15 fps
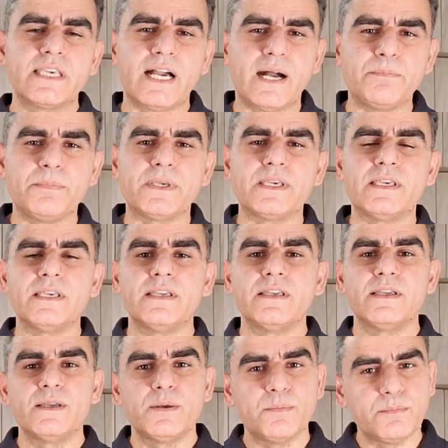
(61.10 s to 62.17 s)
कि आपके
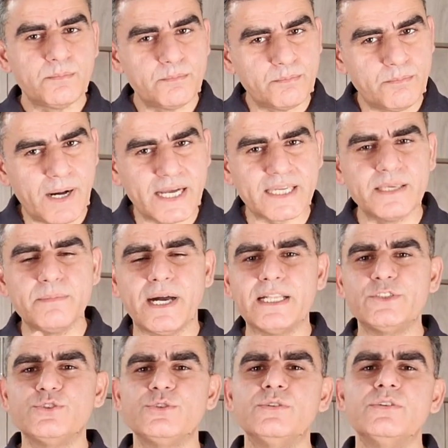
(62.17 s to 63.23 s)
बाकी
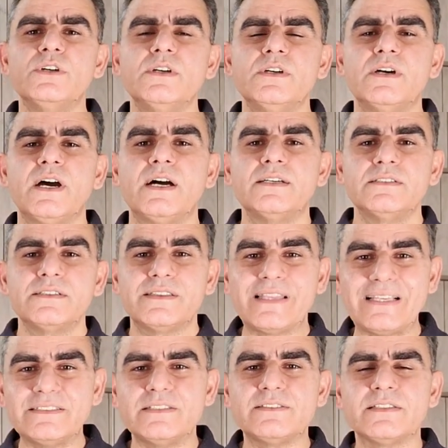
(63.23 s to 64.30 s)
बाल जो
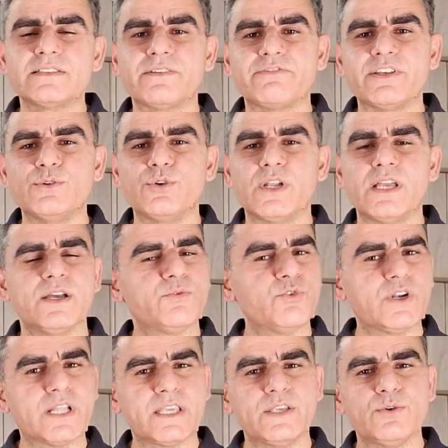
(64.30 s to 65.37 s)
तेजी से सफेद हो रहे हैं
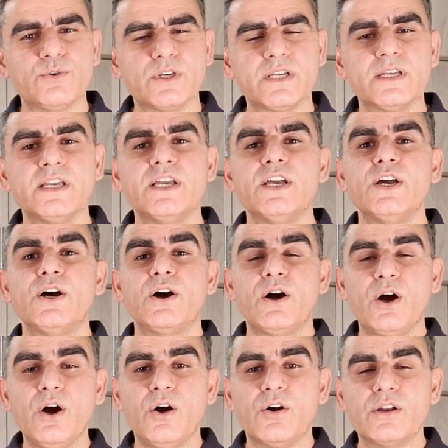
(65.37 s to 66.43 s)
वो नहीं होंगे
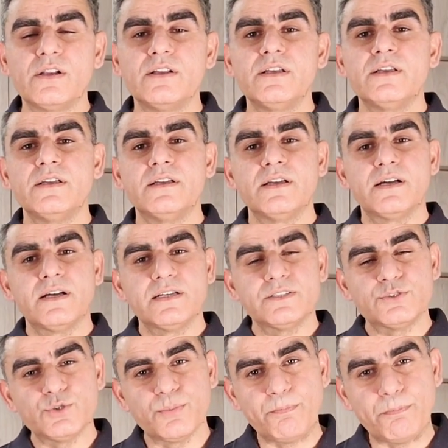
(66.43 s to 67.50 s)
और
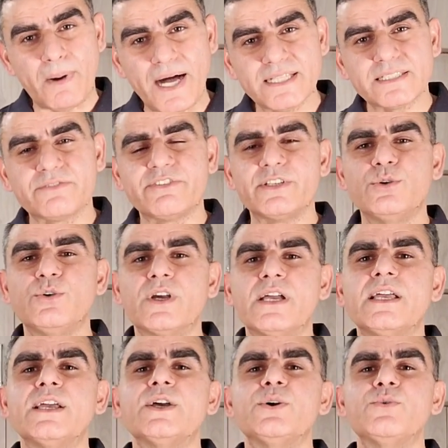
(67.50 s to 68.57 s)
जो बाल सफेद हो
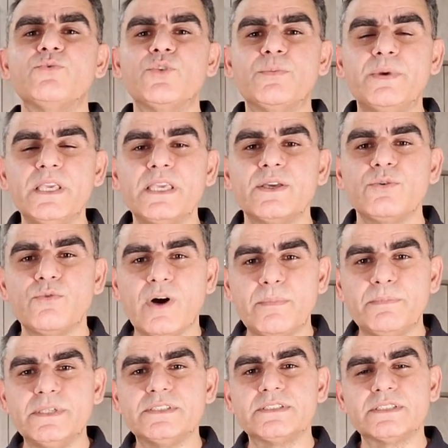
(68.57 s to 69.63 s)
गए वो भी
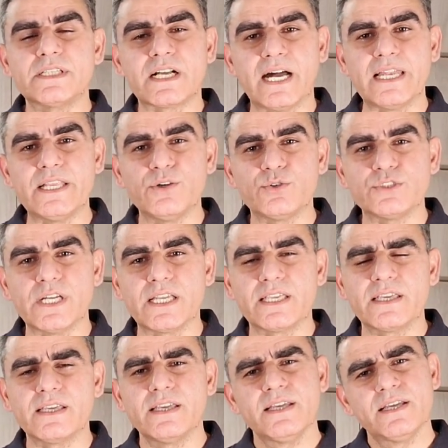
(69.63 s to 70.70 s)
वापस काले हो
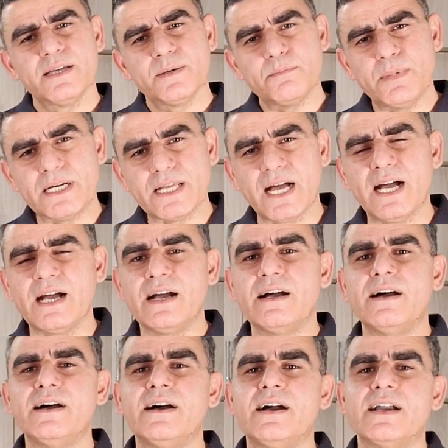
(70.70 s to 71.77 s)
जाएंगे बट हाँ
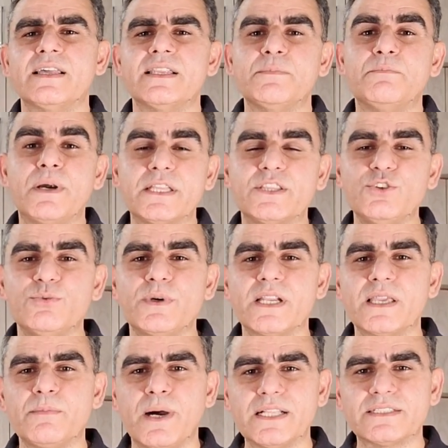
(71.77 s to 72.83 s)
अगर ये बढ़ती
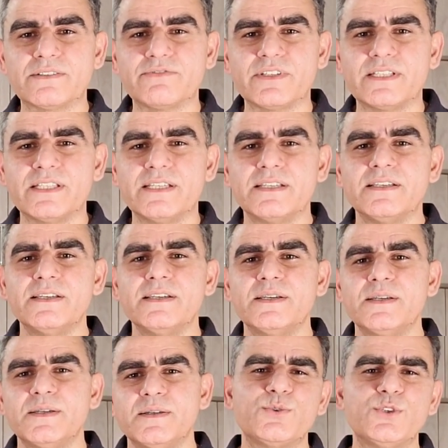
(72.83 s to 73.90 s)
उम्र के बाल सफेद हैं
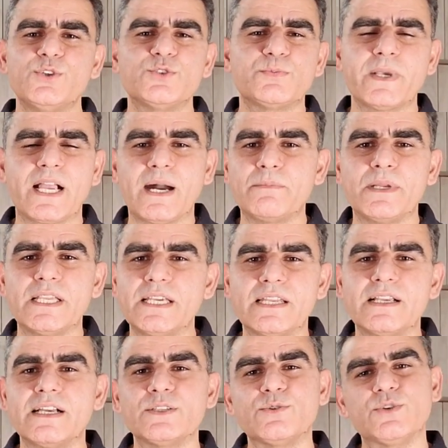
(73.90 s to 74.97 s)
तो ये उस पर काम नहीं
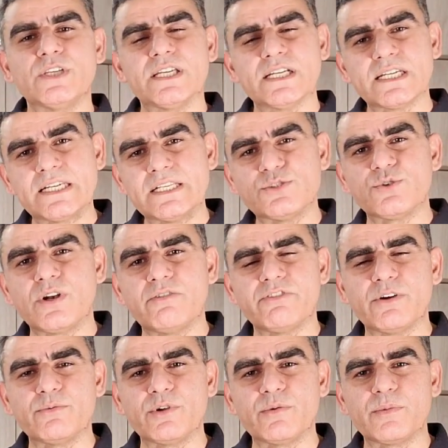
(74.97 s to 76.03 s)
करेगा क्योंकि ये नेचुरल
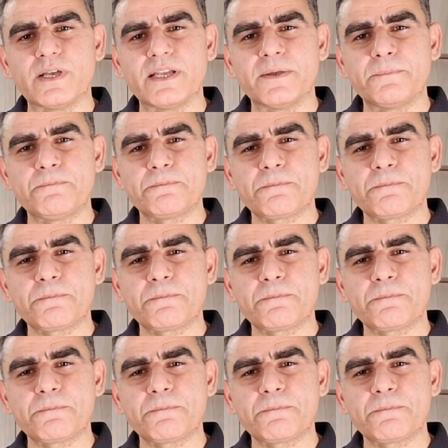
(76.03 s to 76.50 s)
फेमिनोना है